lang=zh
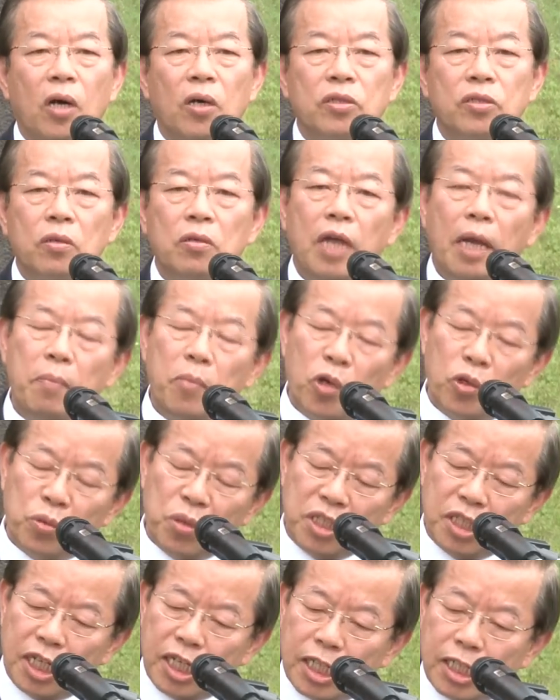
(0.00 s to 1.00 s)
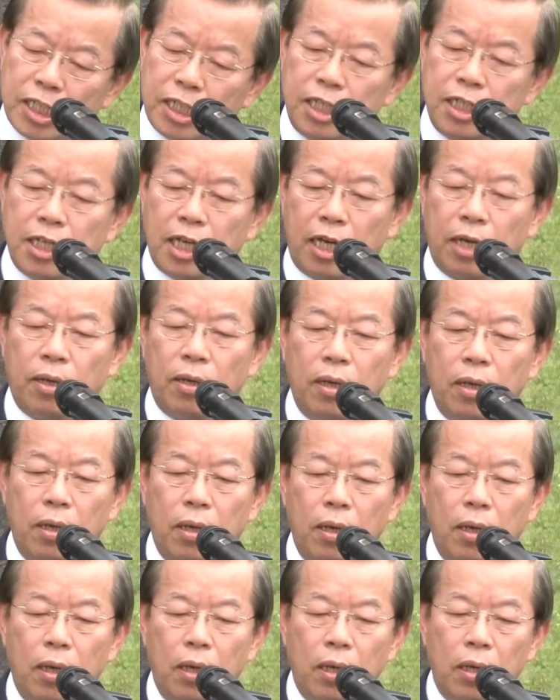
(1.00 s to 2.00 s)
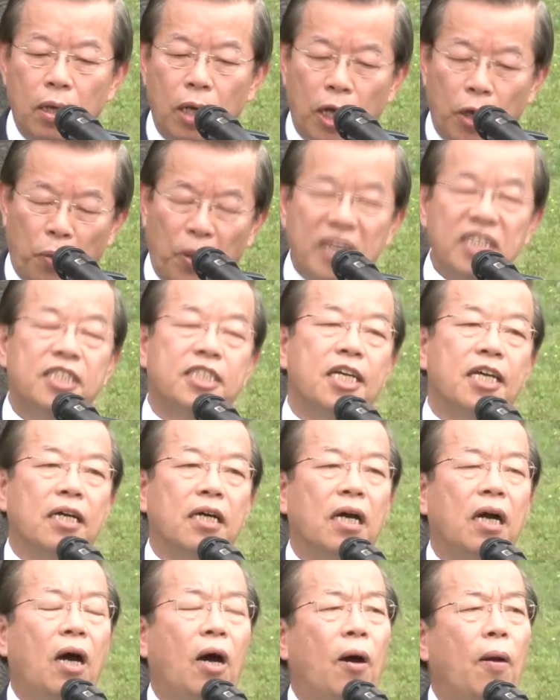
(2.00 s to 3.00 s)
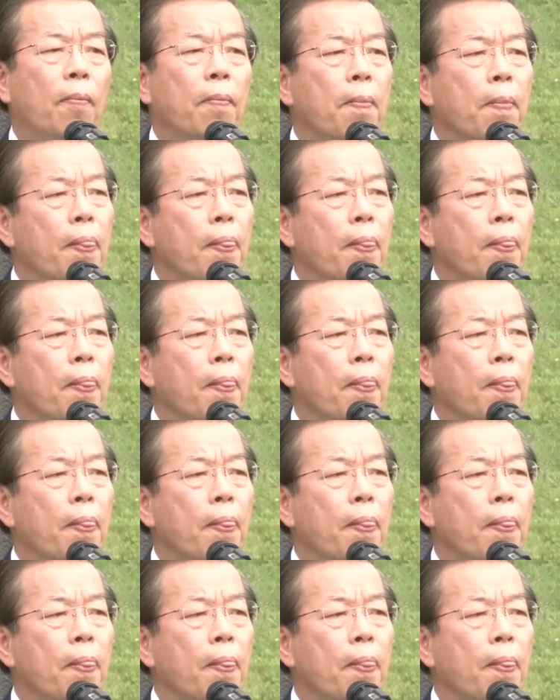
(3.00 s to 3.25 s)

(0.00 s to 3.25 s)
哦，所以咱无对这个死的反省，哦，